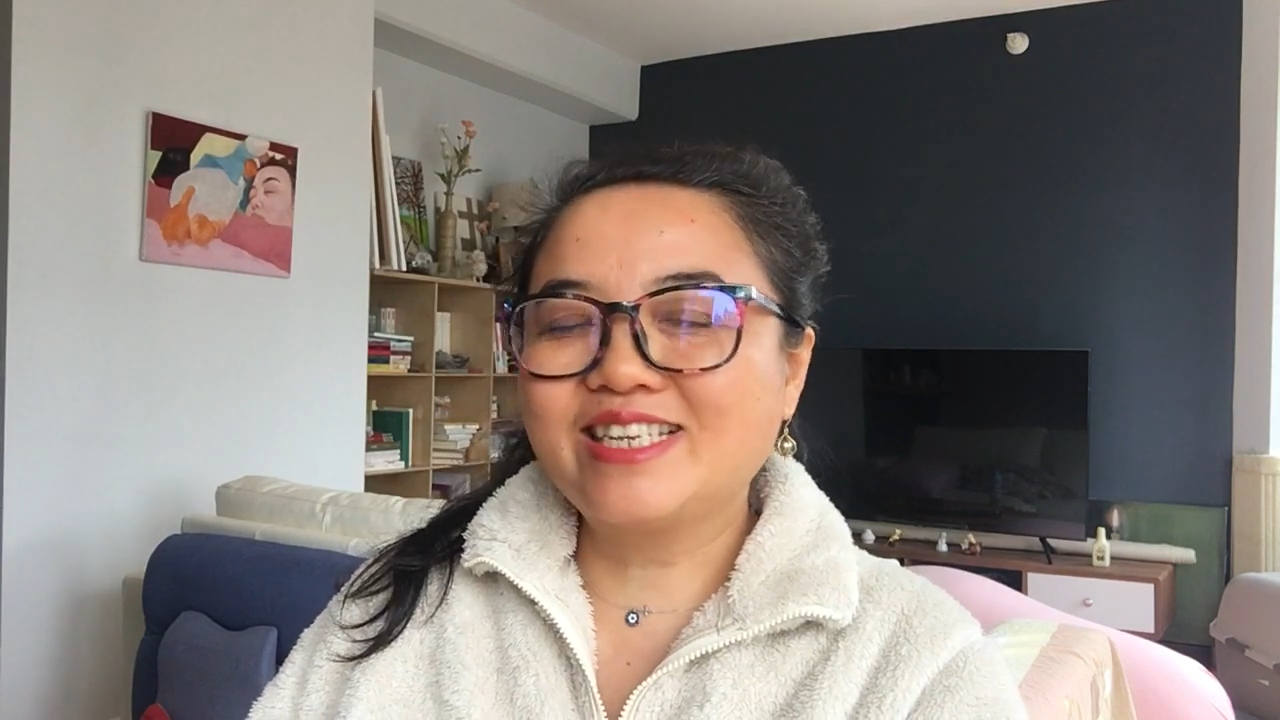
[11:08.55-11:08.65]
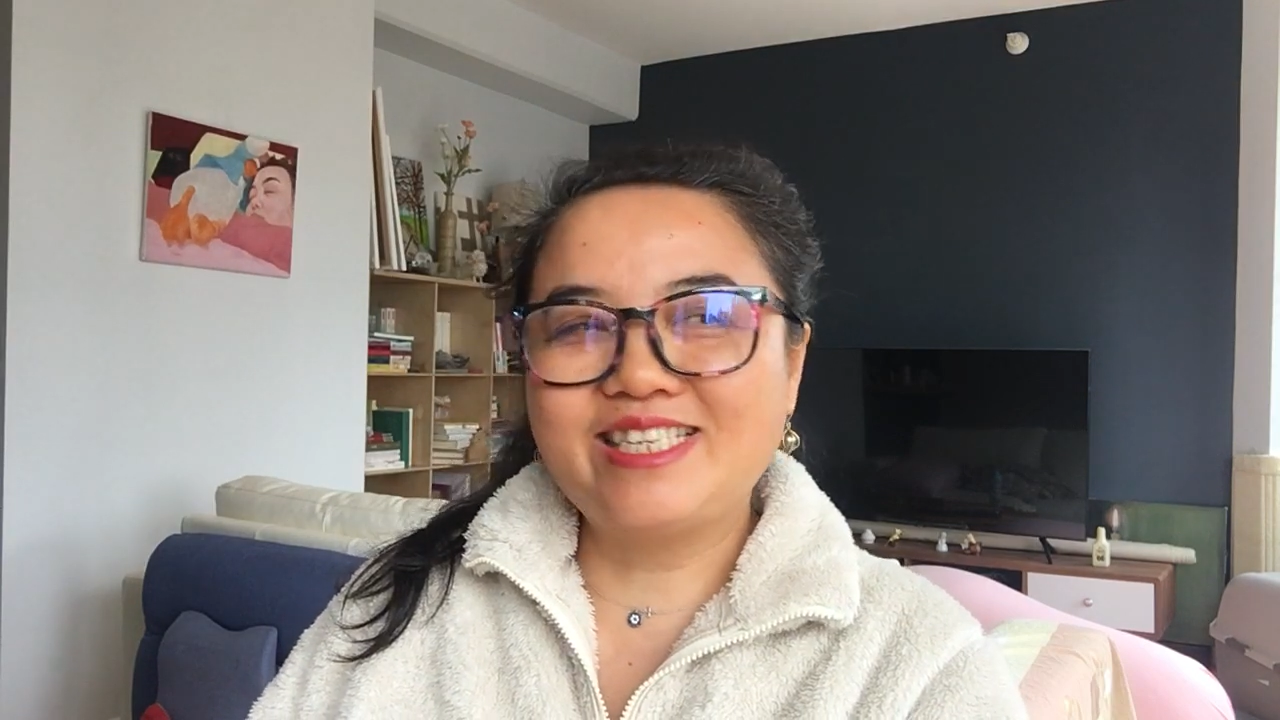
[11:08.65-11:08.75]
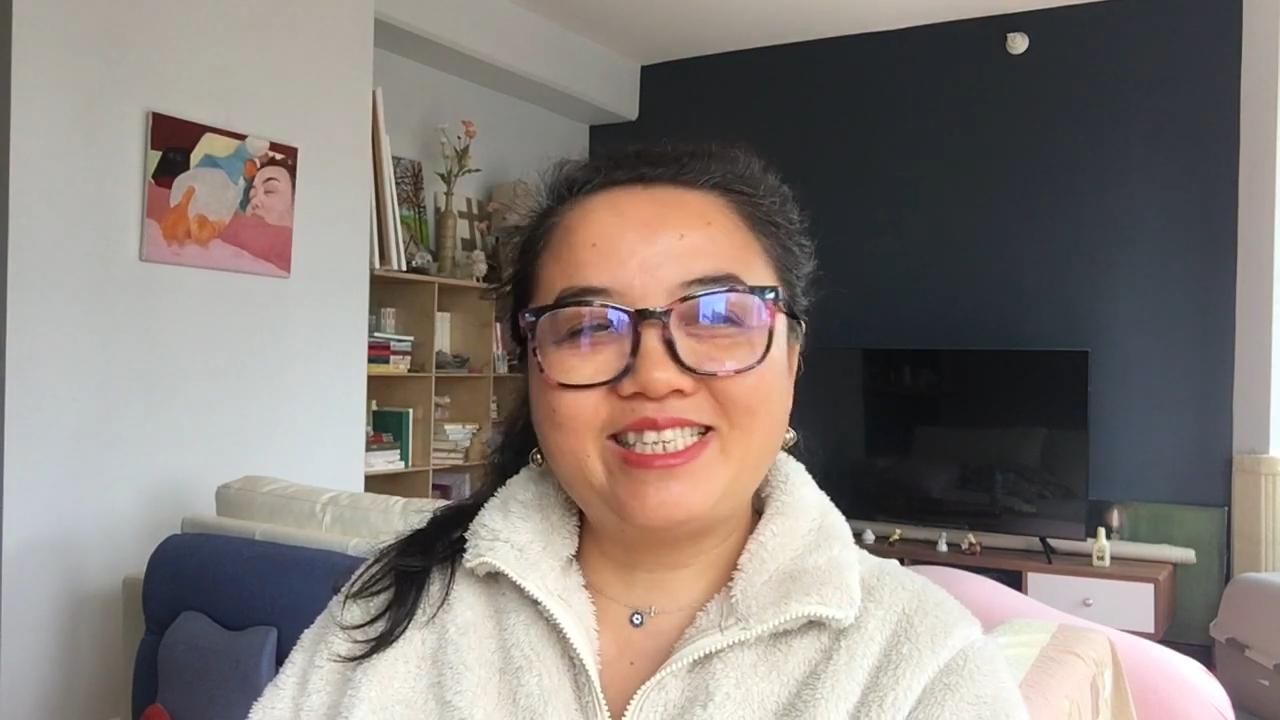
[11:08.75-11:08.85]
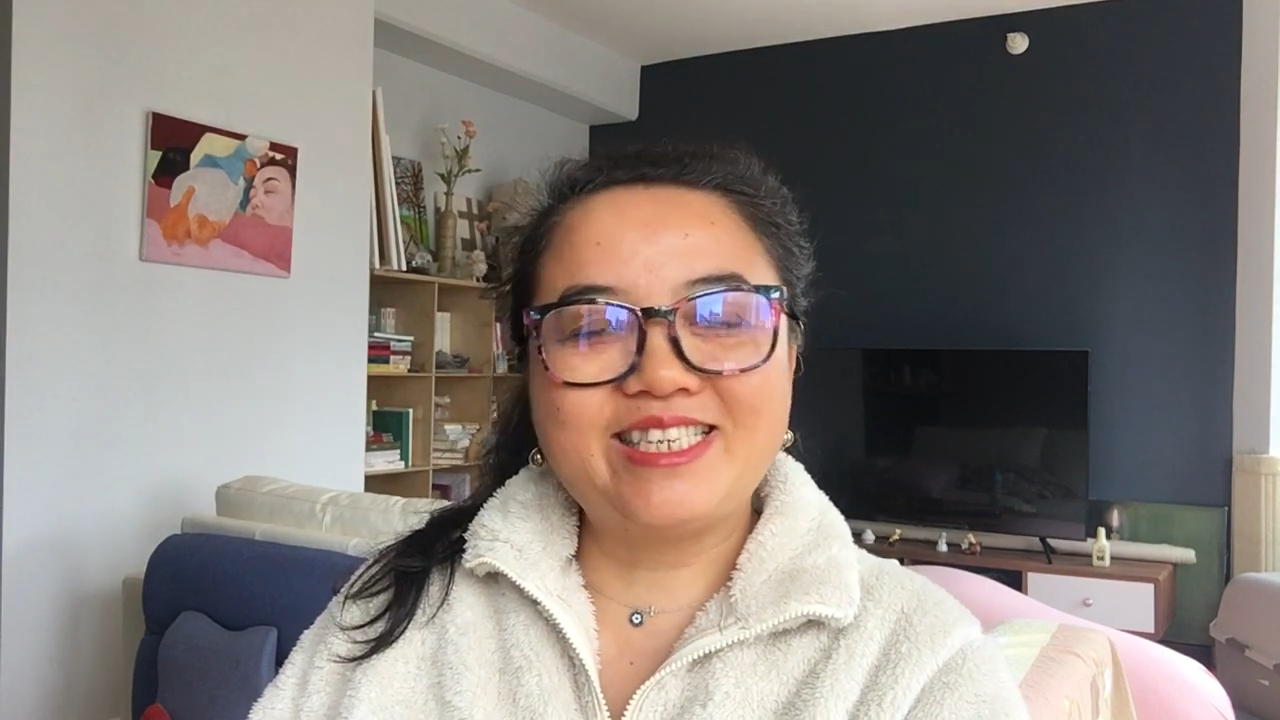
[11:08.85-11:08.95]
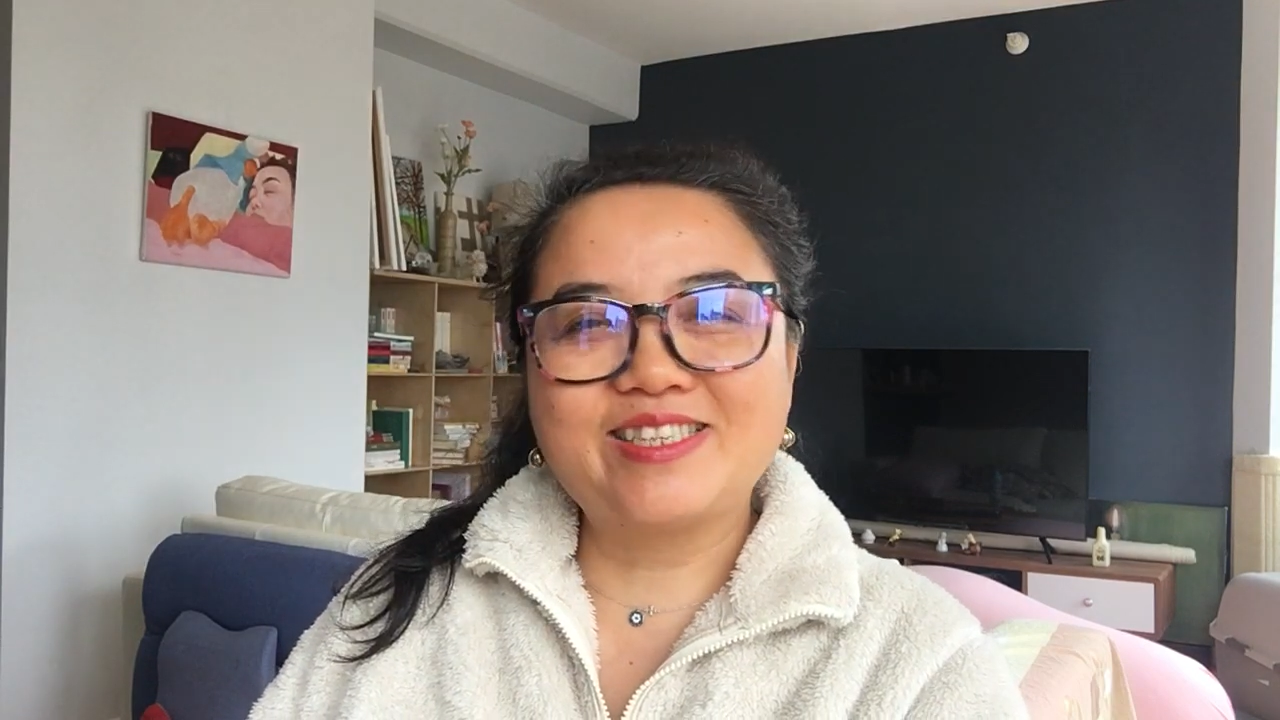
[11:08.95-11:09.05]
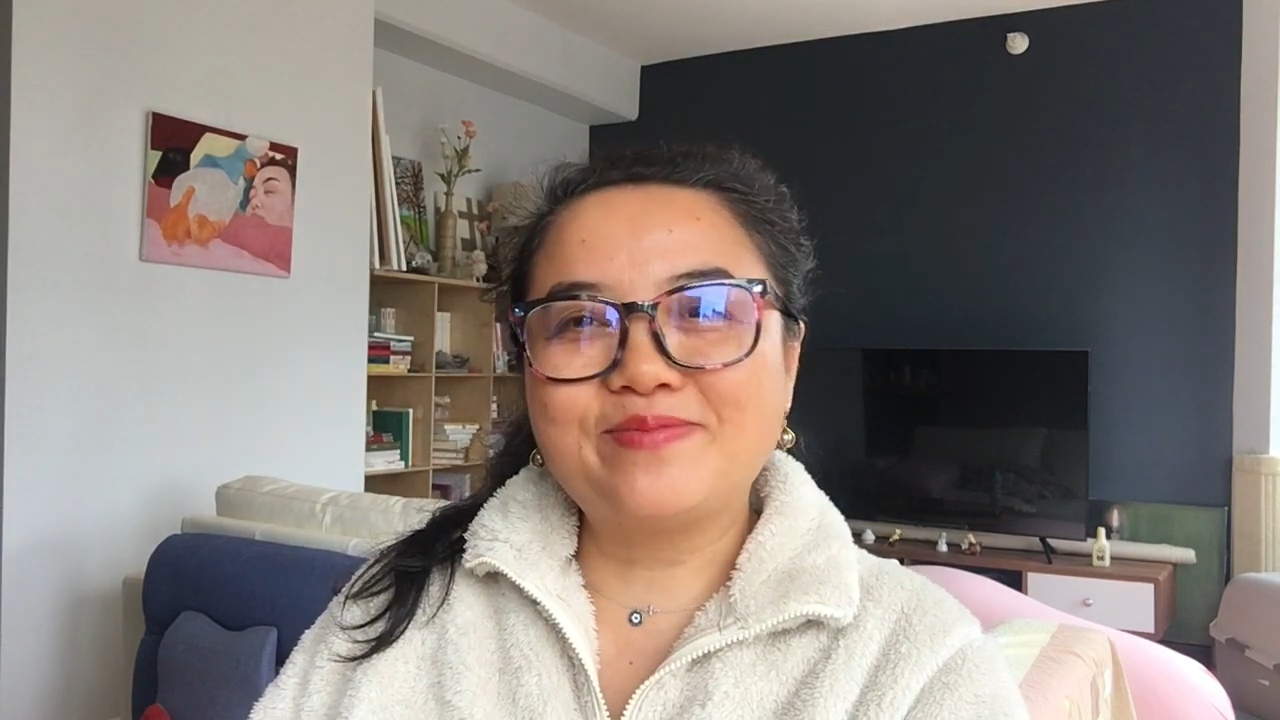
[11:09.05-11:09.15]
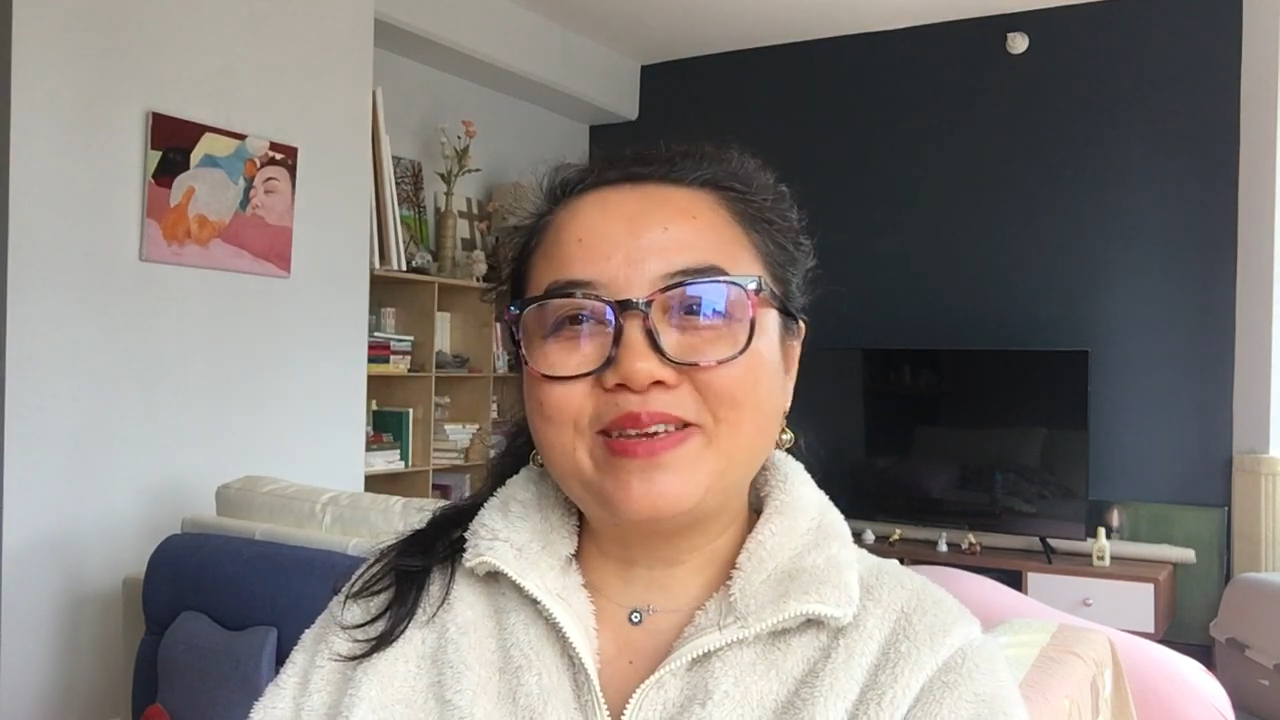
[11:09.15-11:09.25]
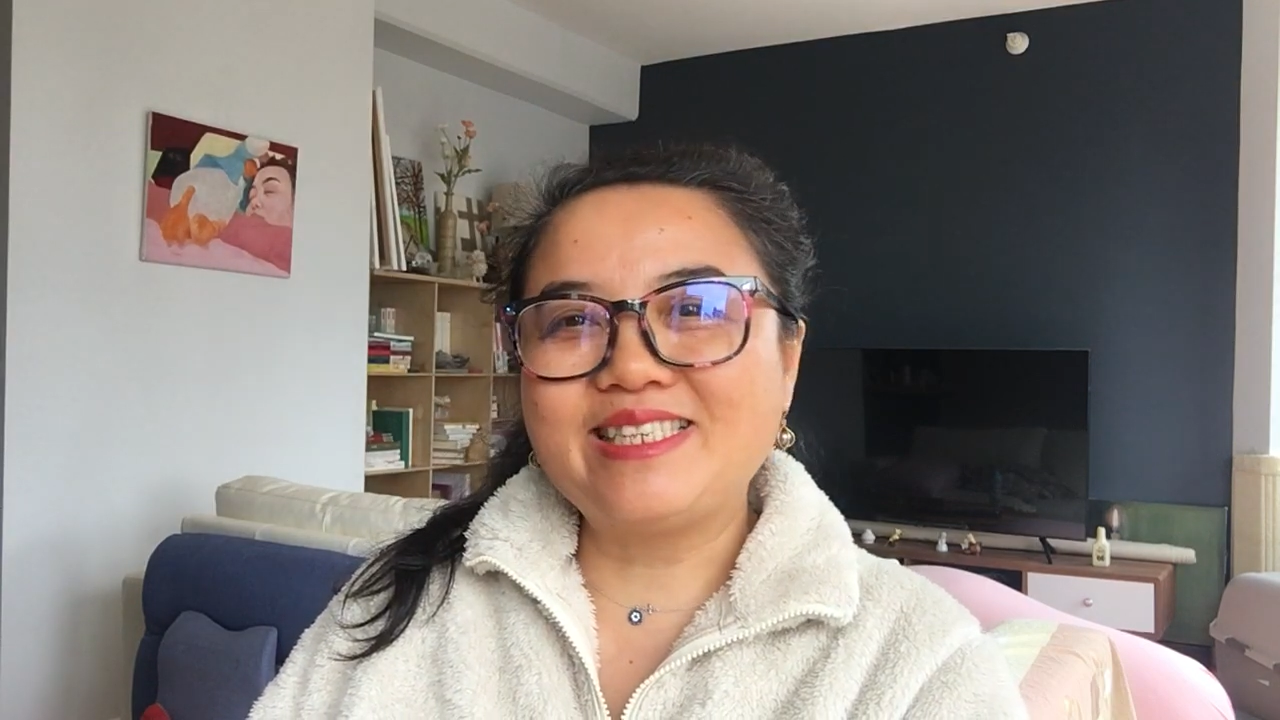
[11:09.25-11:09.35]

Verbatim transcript: 戏的被